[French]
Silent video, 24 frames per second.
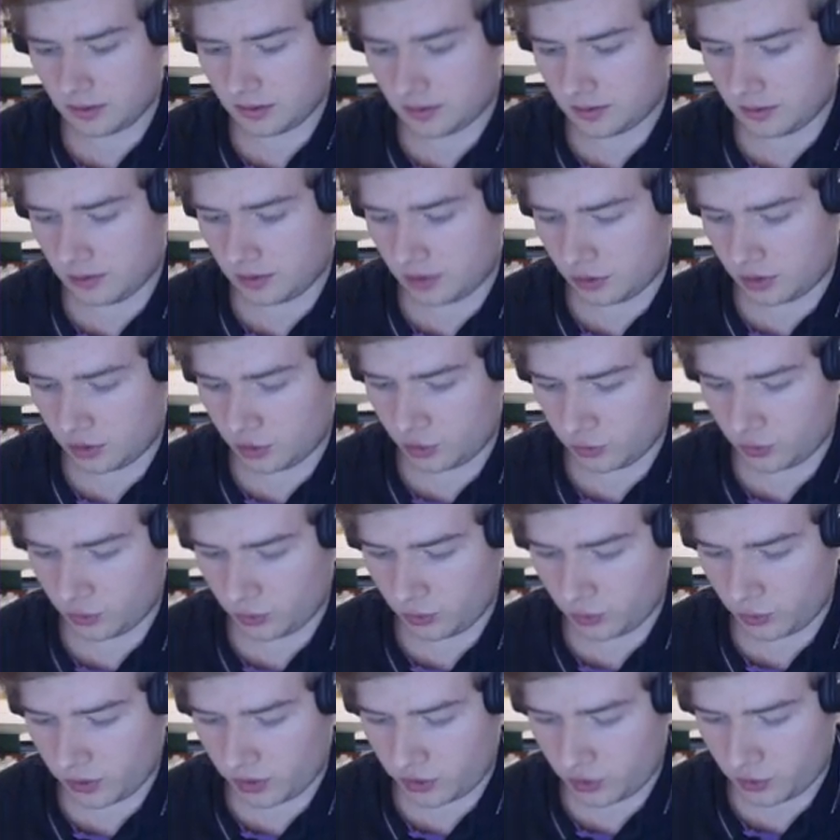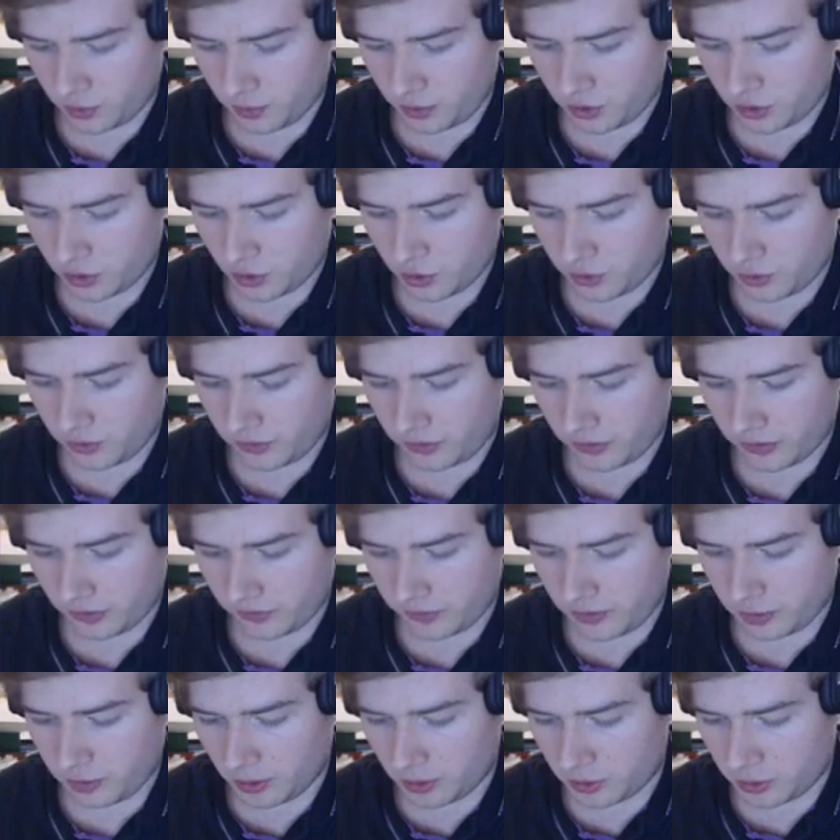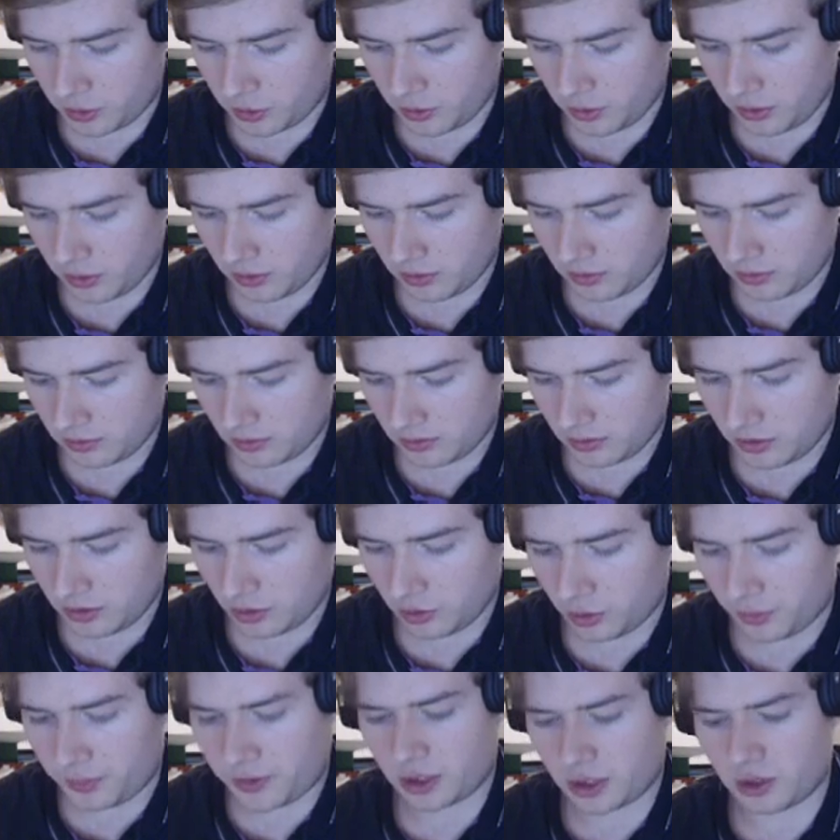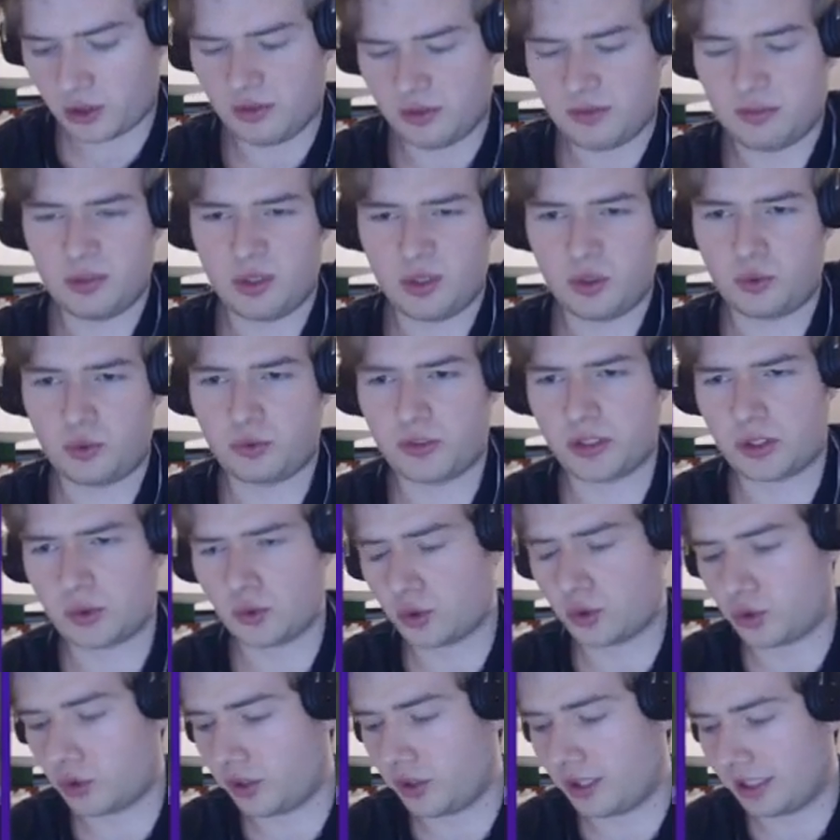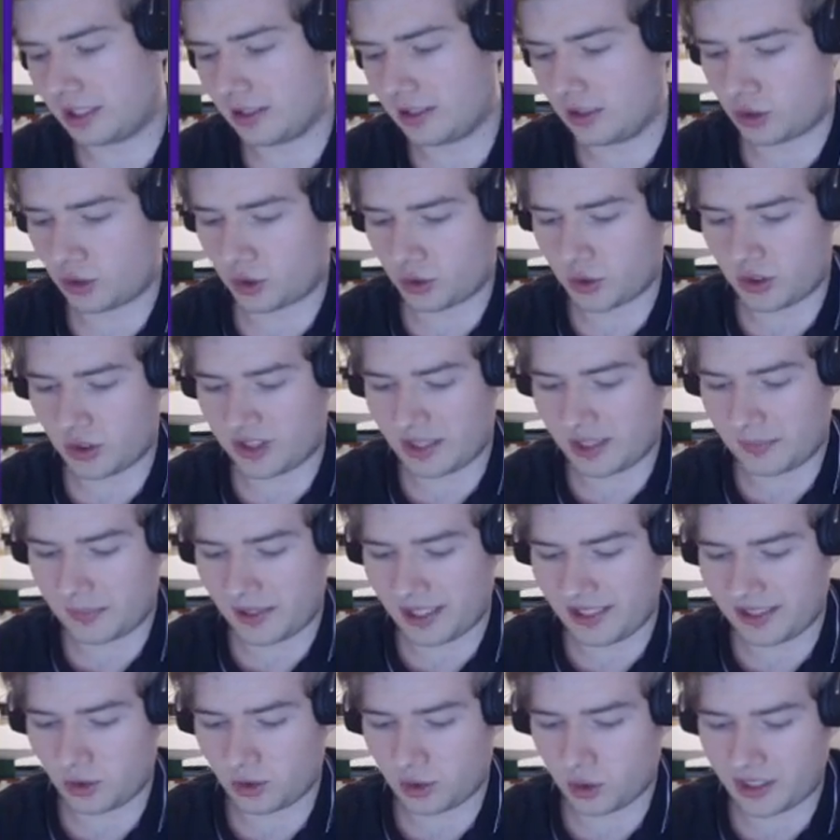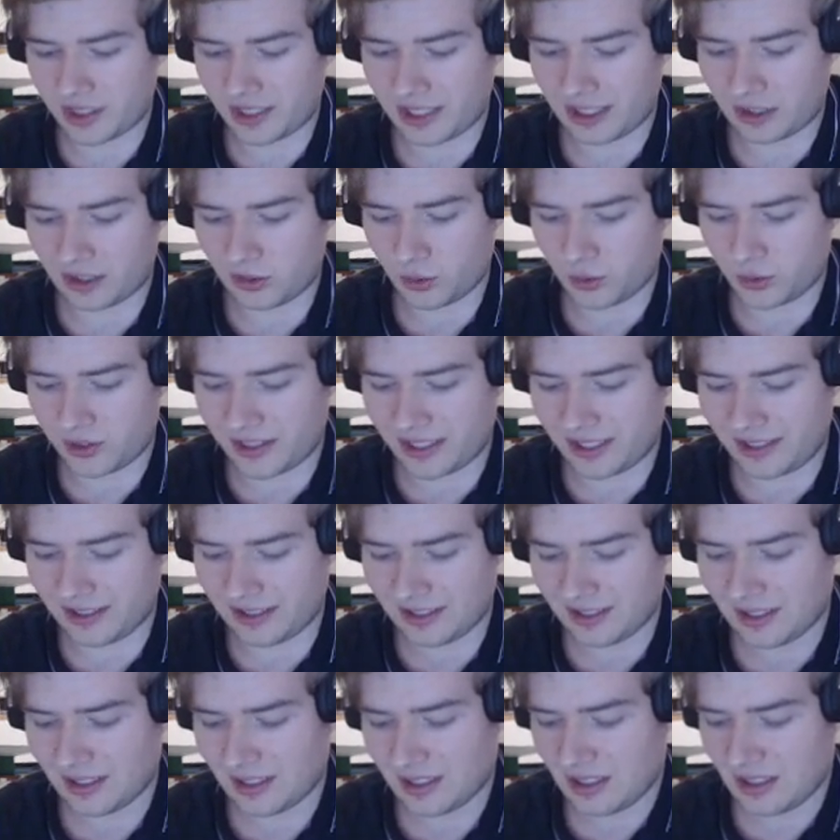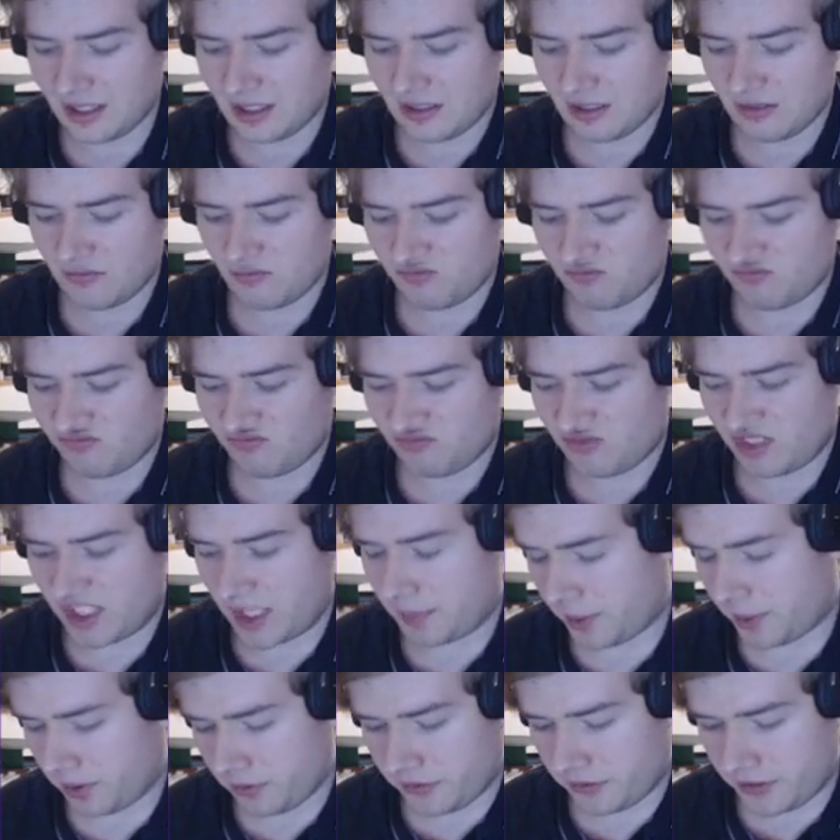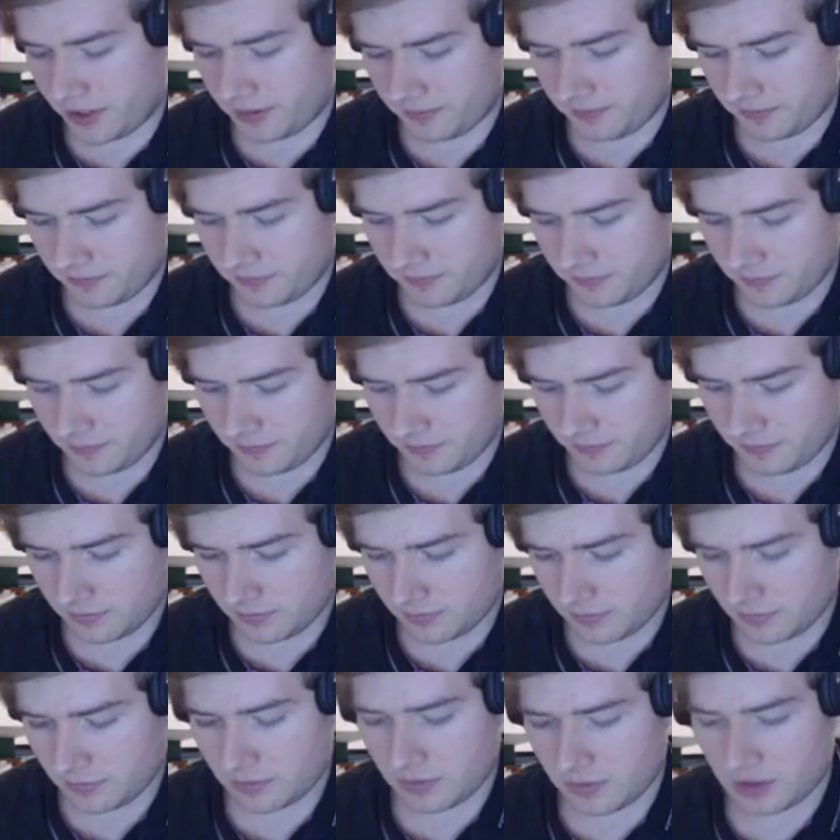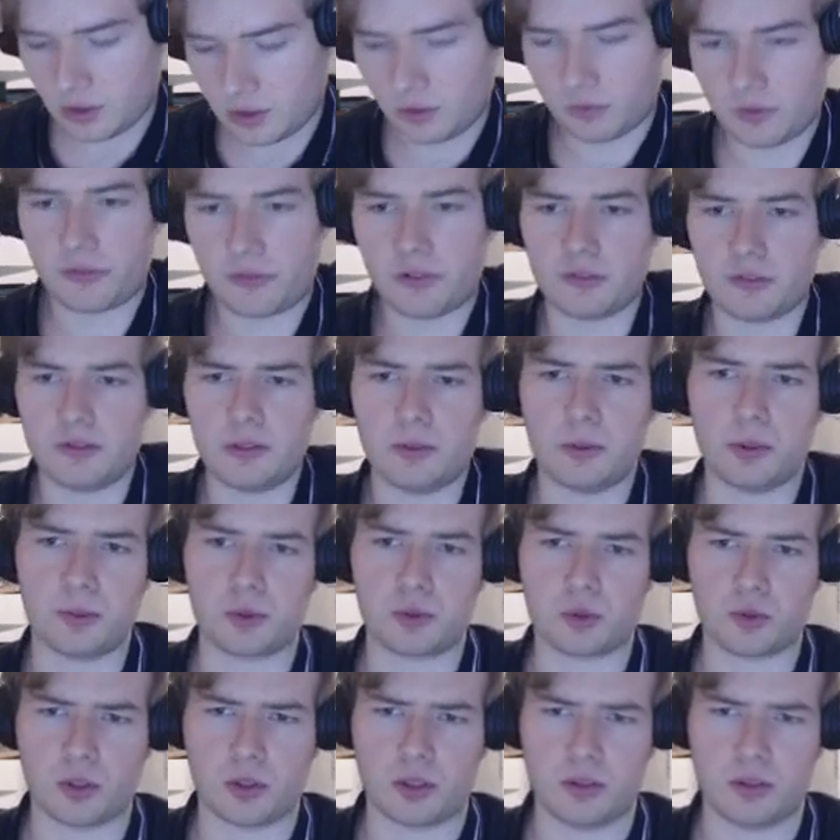Et je, ouais, je pense que je vais faire vivre obscur. Au pire, de toute façon, je suis gris. Je, sais pas. Est-ce que je claque le Z J'ai pas envie. On va faire vivre obscur.